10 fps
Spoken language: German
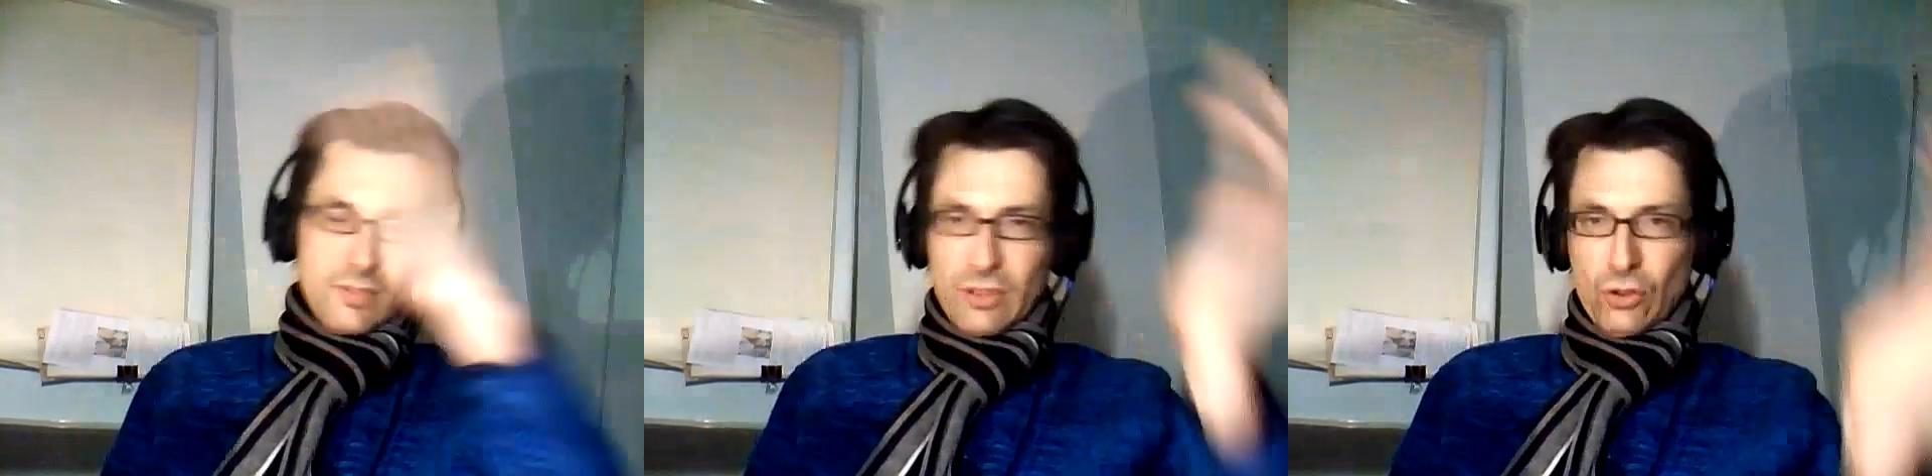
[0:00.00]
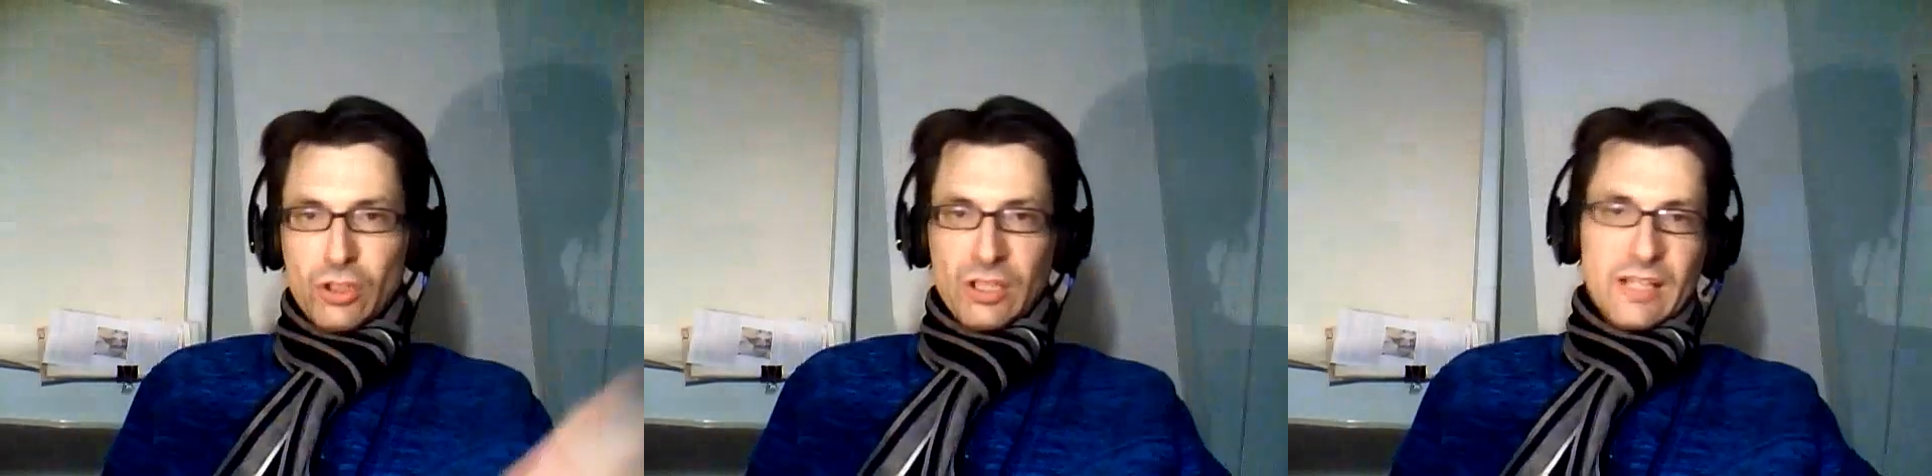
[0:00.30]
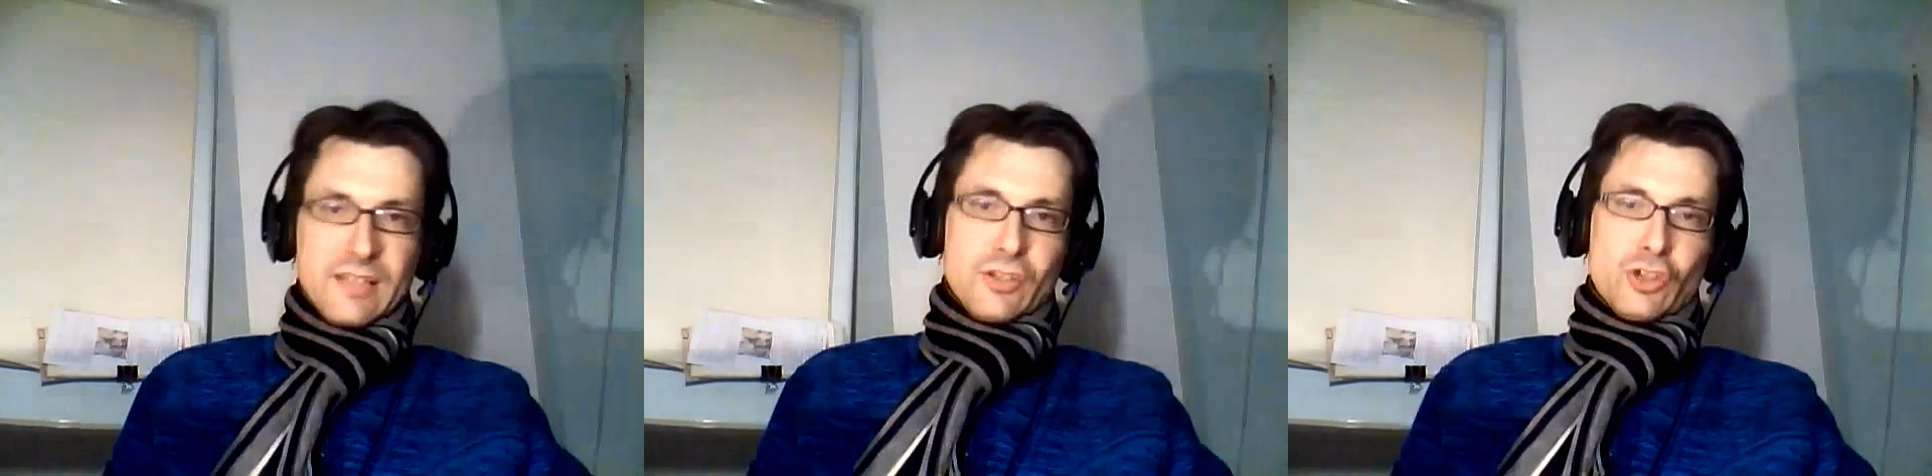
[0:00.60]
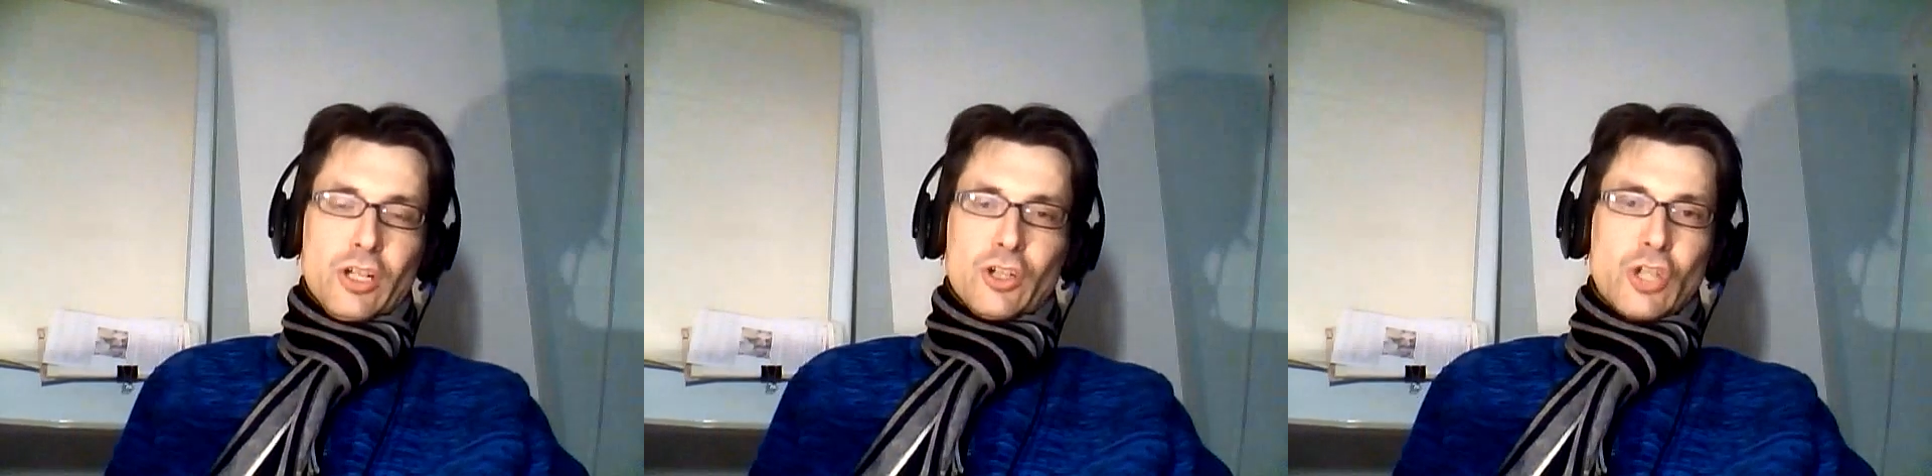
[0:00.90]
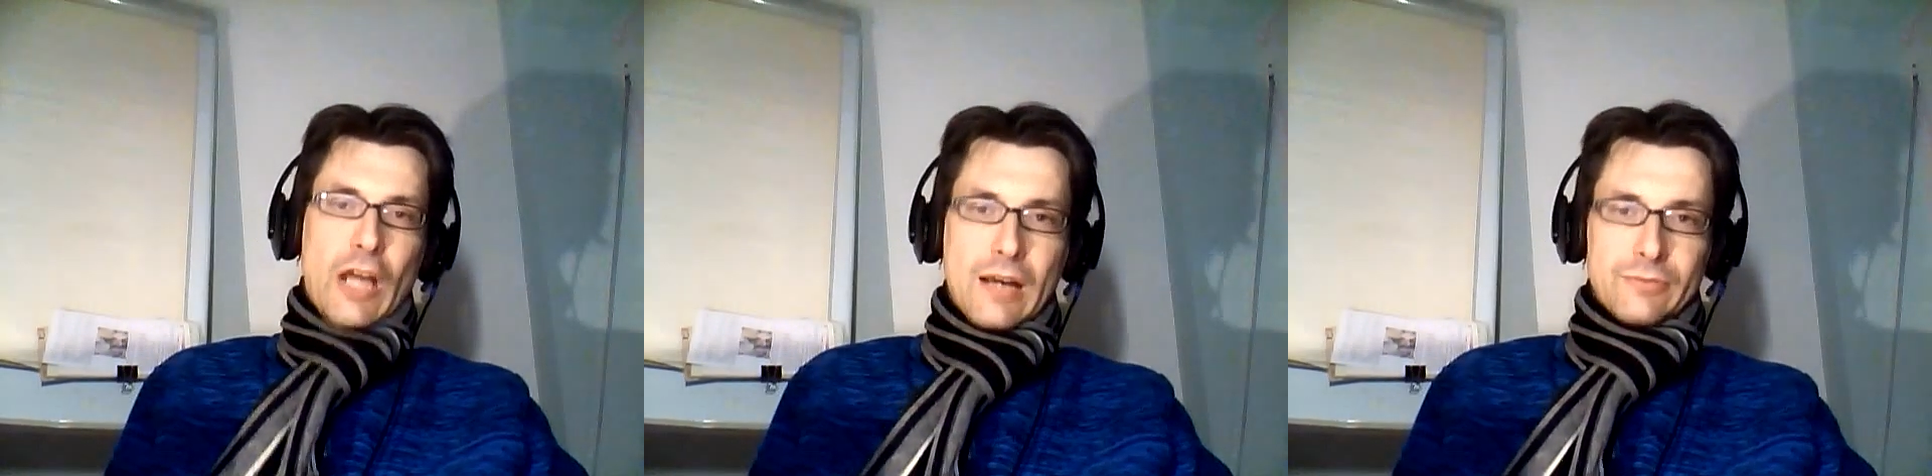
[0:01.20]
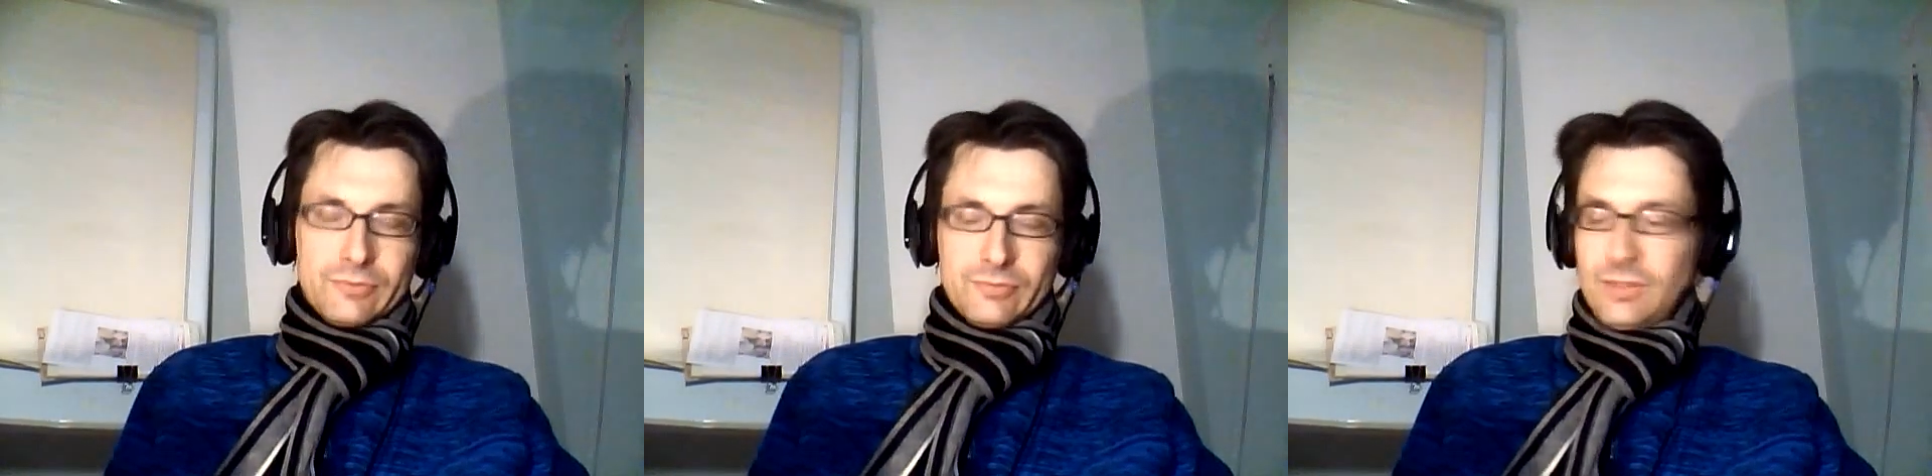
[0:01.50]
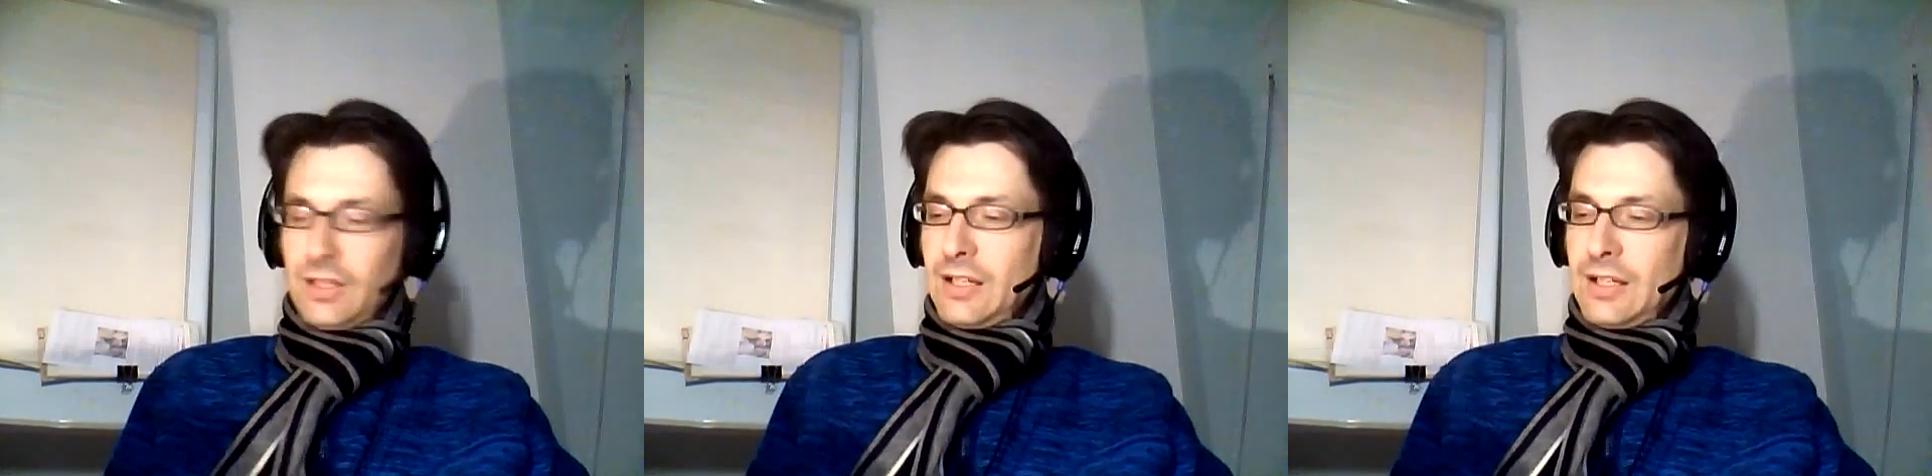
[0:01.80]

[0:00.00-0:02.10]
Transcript: sie mit noch drastischeren Strafen,